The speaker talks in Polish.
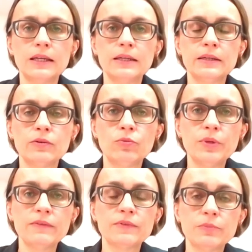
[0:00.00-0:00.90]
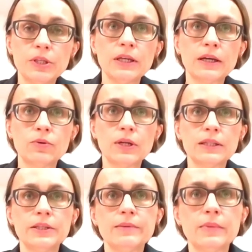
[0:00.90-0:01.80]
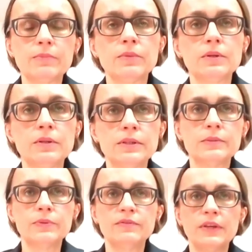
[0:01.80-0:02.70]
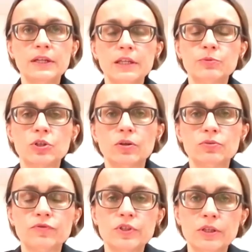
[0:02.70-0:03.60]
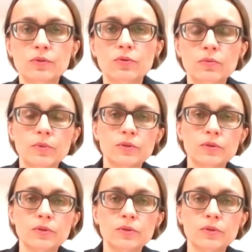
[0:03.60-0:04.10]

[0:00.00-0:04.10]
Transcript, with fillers: E, u mnie w gminie akurat nie mam e, zbyt wielkich przychodów z CIT-u.